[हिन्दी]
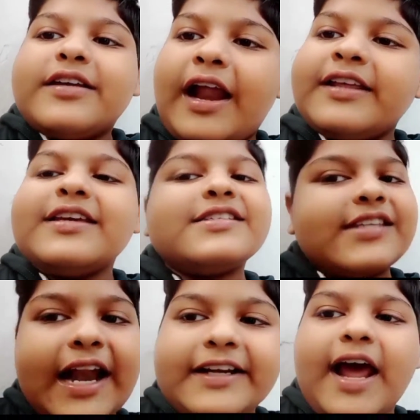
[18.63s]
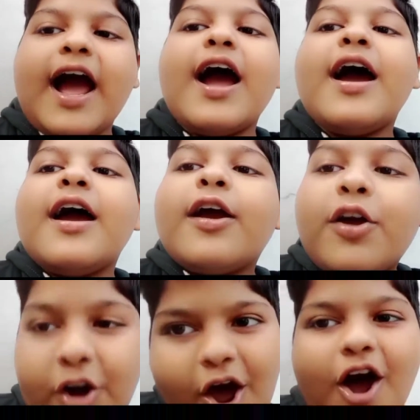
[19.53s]
यानी कि सेंटा
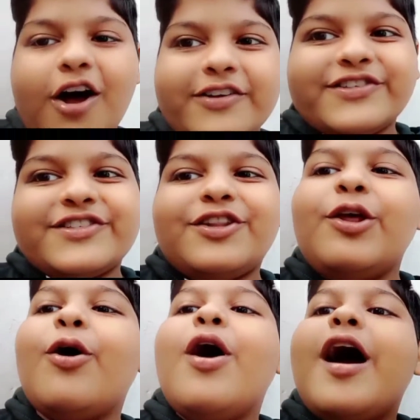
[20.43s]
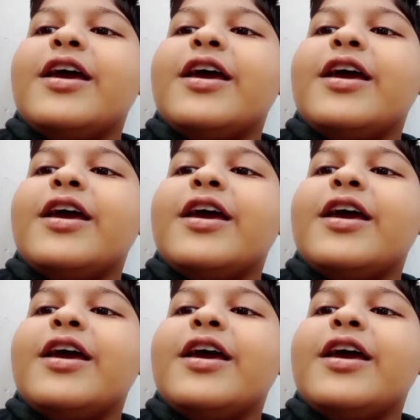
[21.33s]
क्लॉस तो